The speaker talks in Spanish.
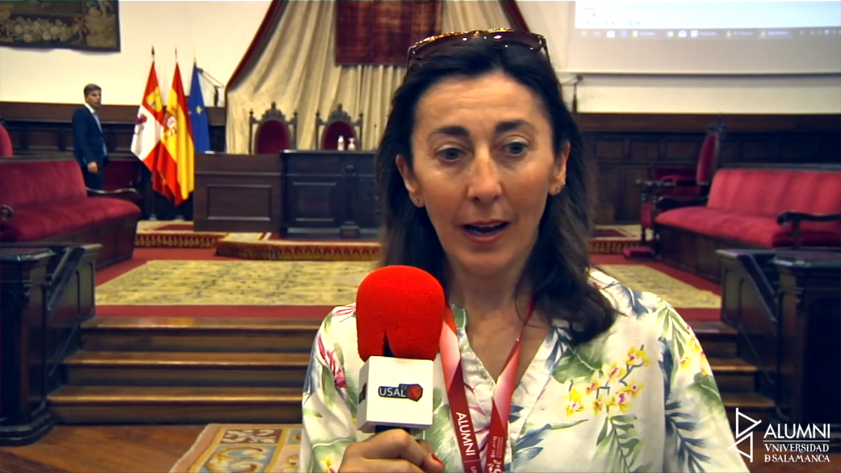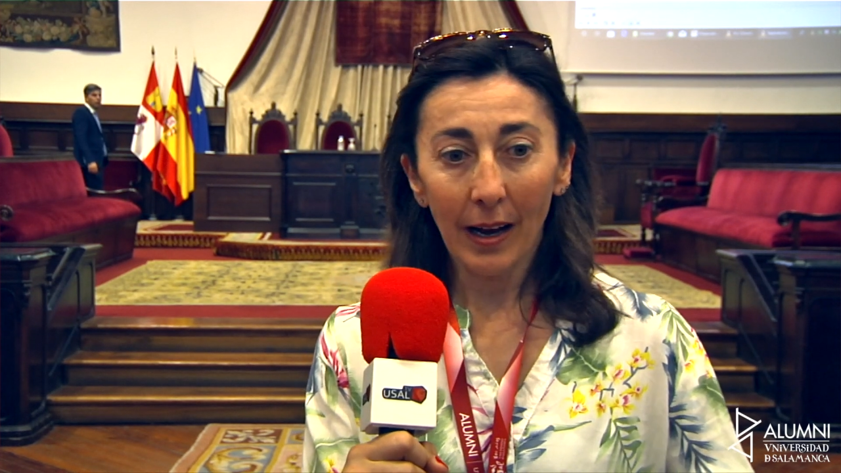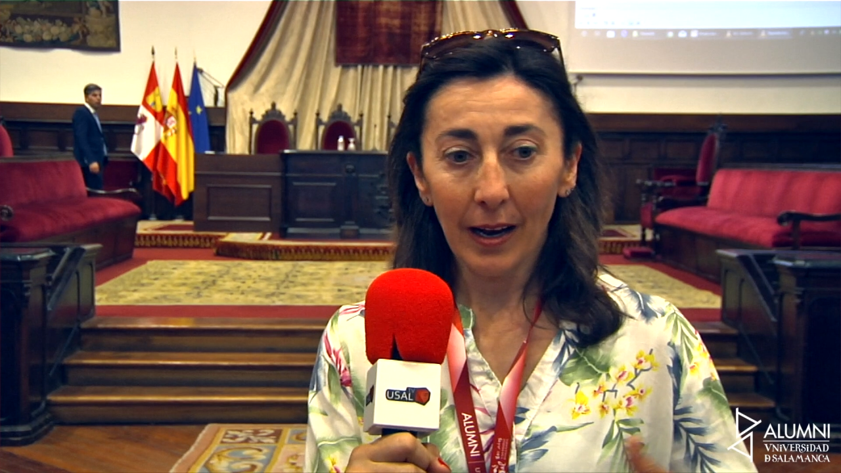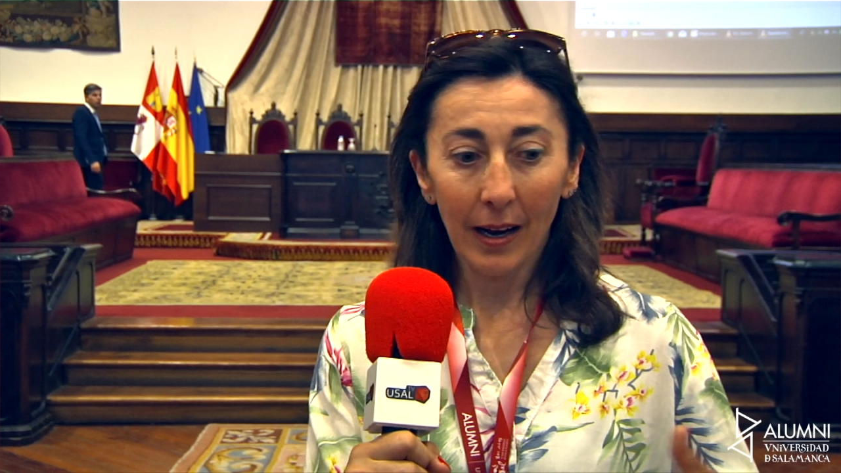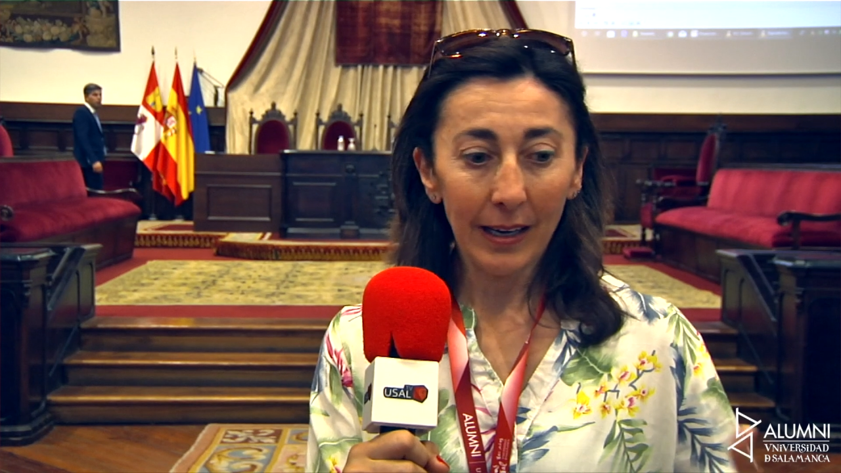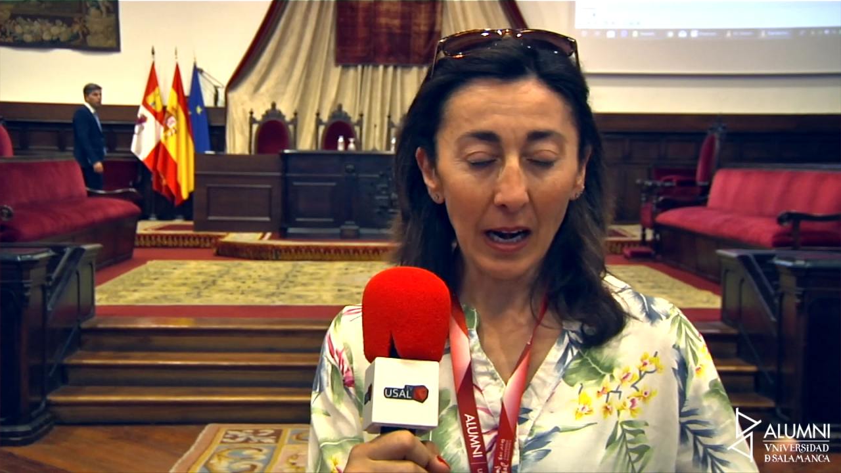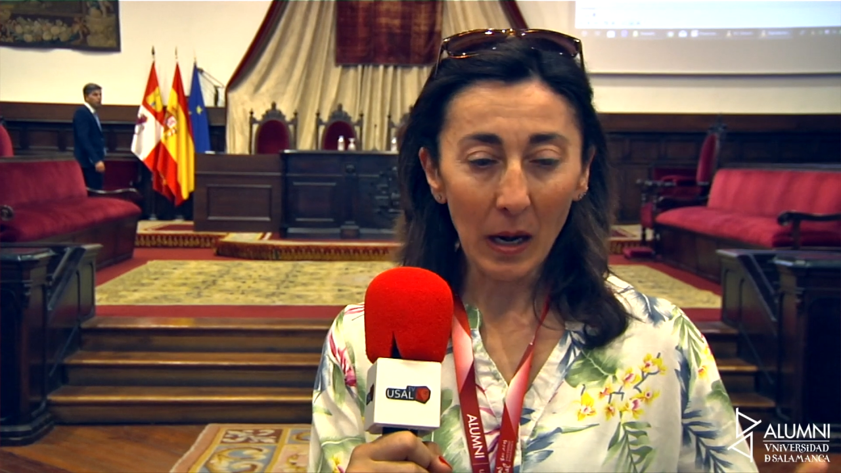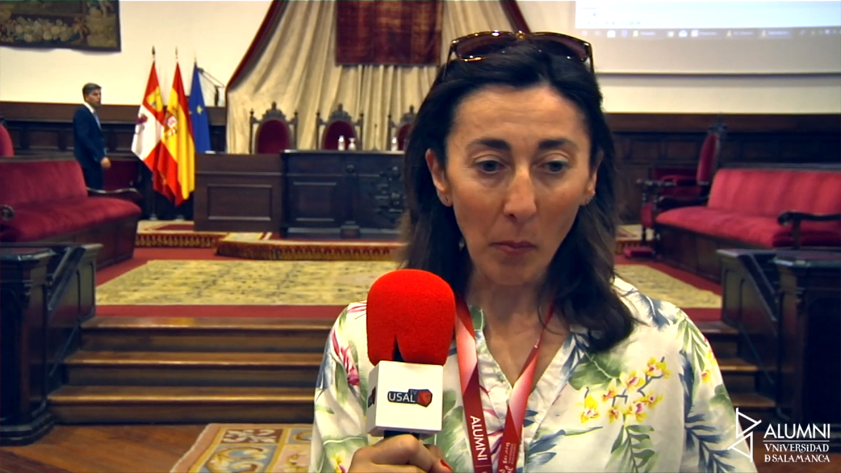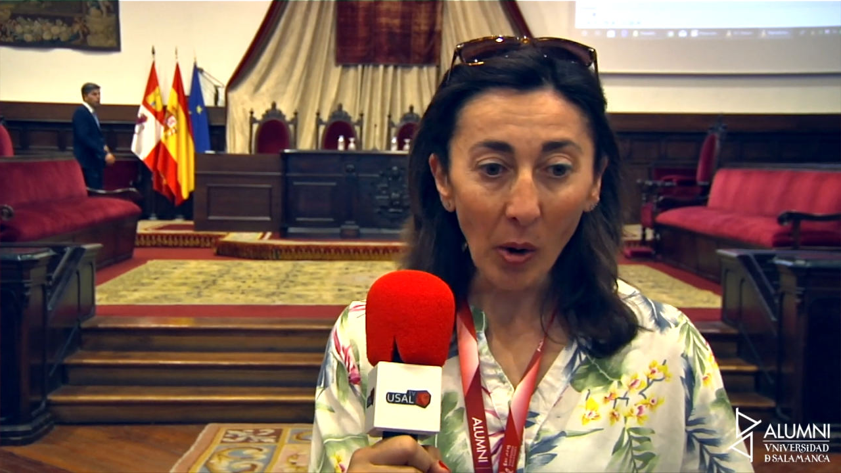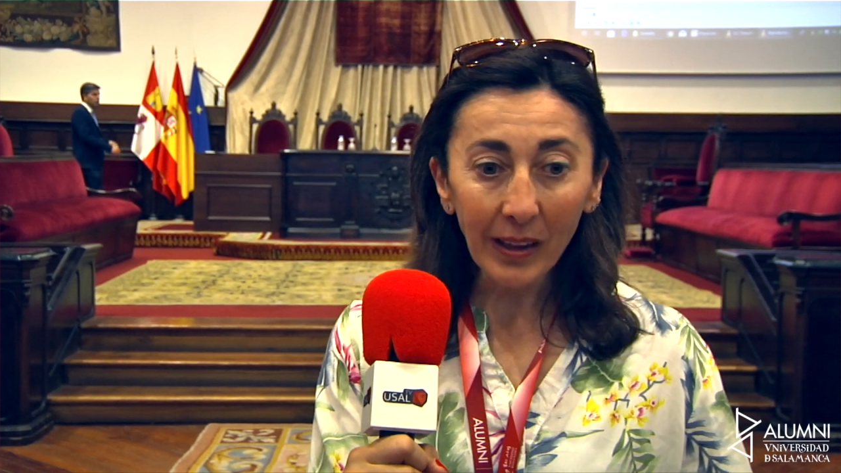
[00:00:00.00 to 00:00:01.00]
eh, de
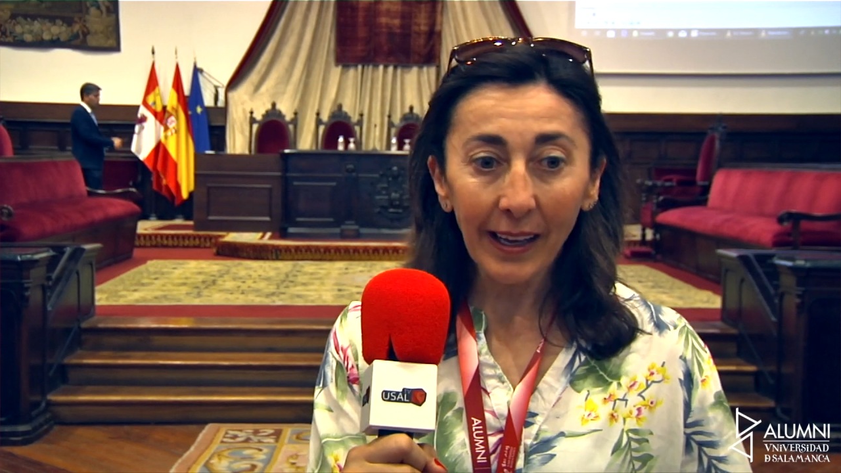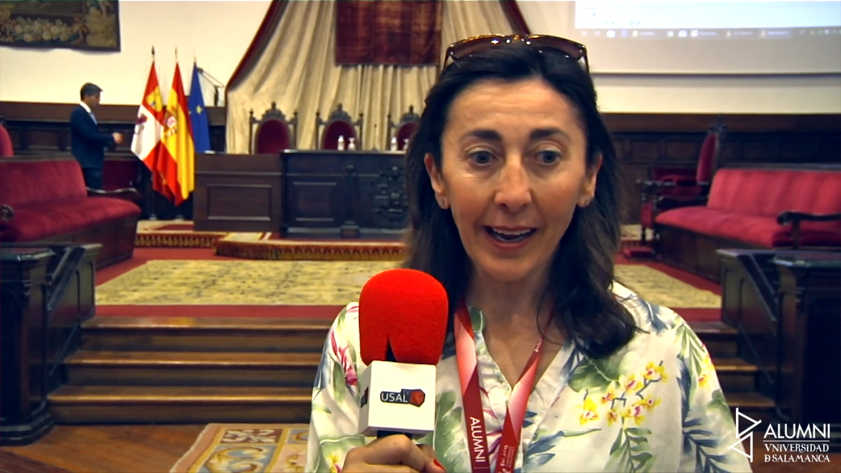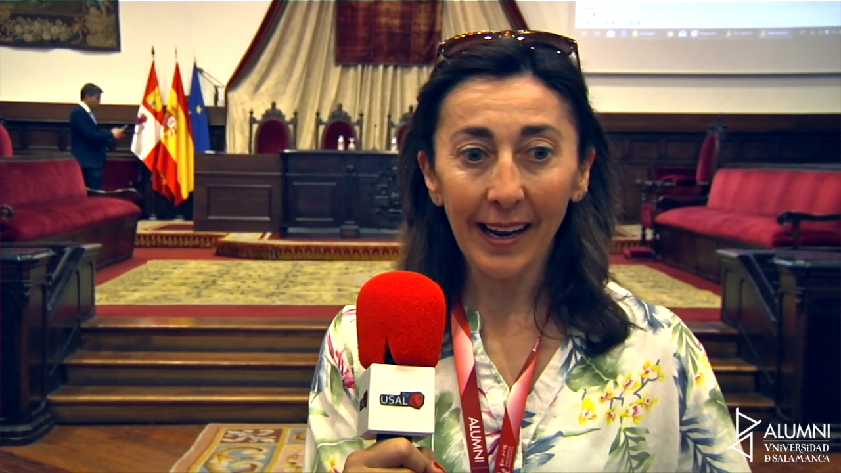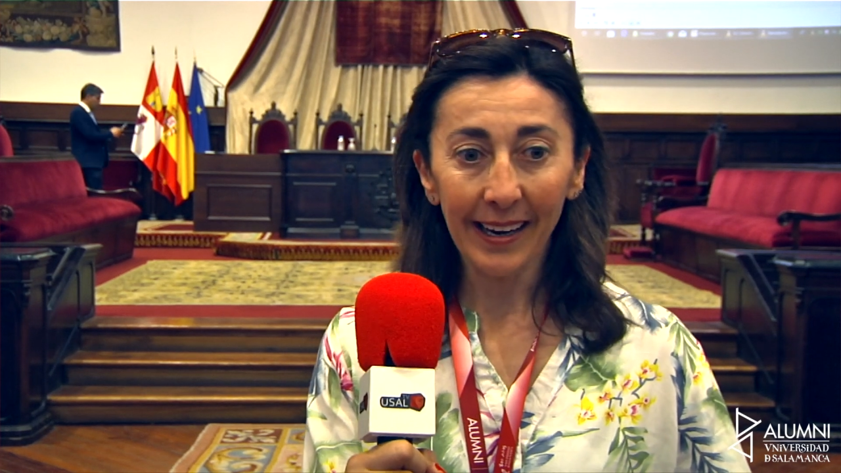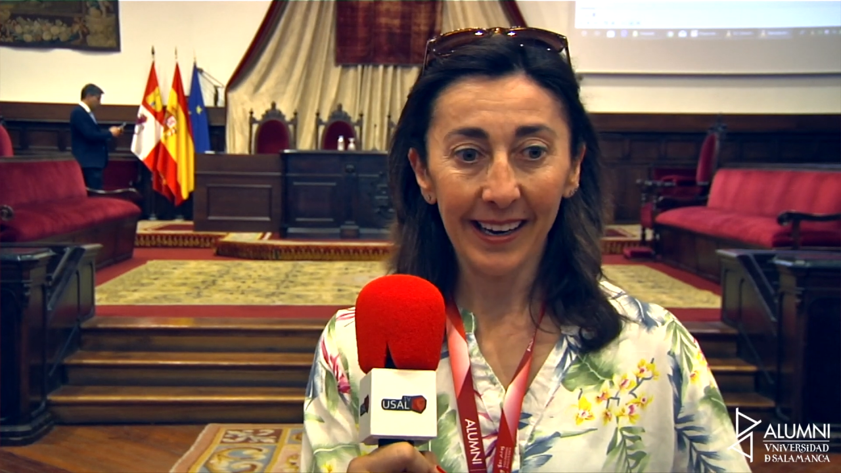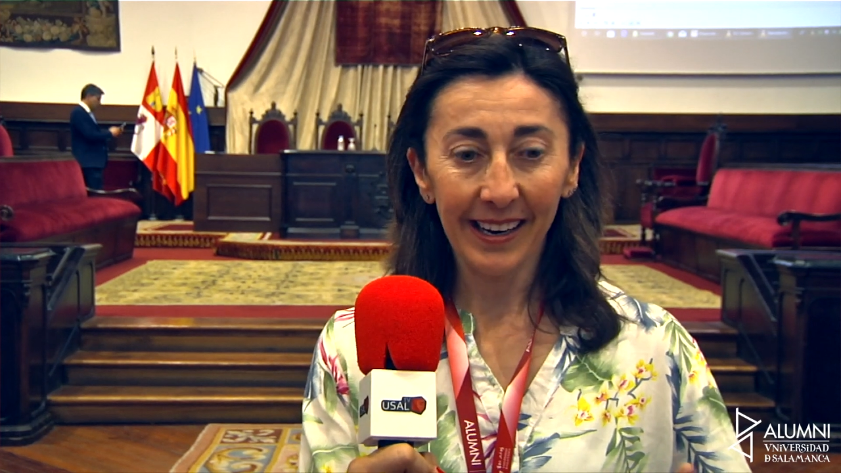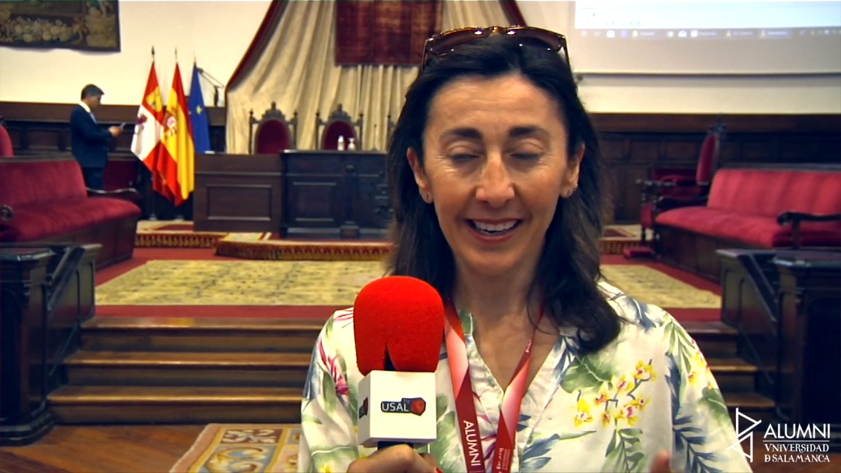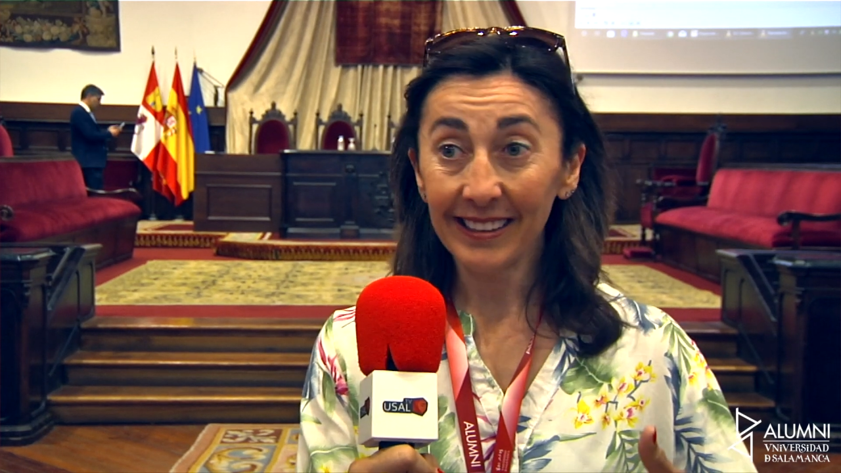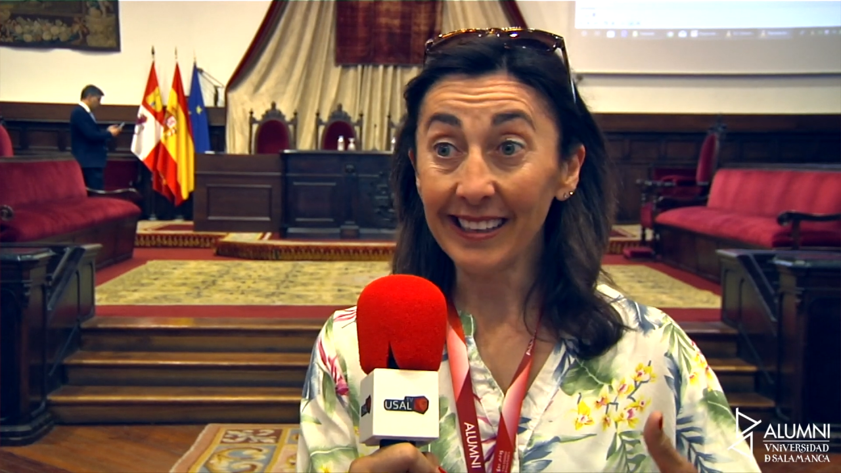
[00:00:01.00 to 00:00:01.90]
deporte,